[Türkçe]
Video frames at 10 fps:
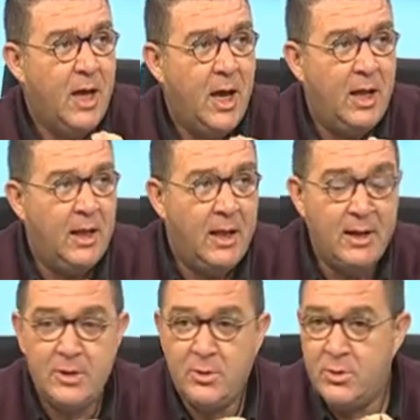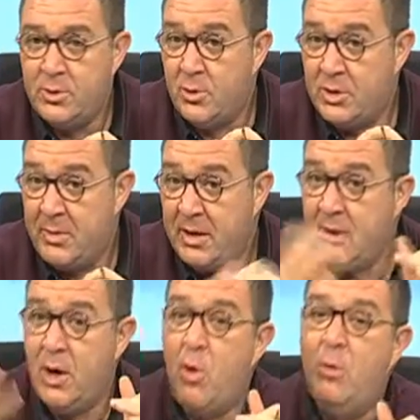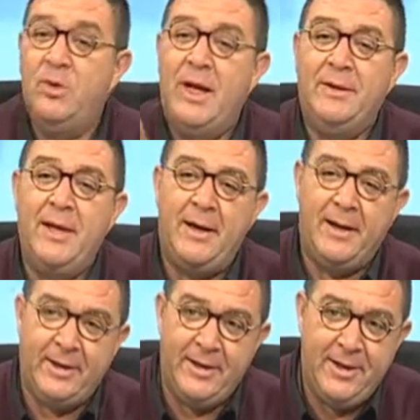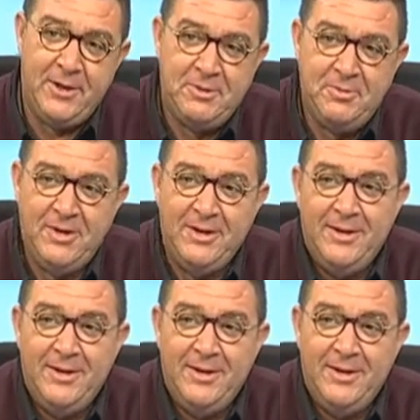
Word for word: Allah razı olsun. O zaman da komutanlar arkadaşımdı.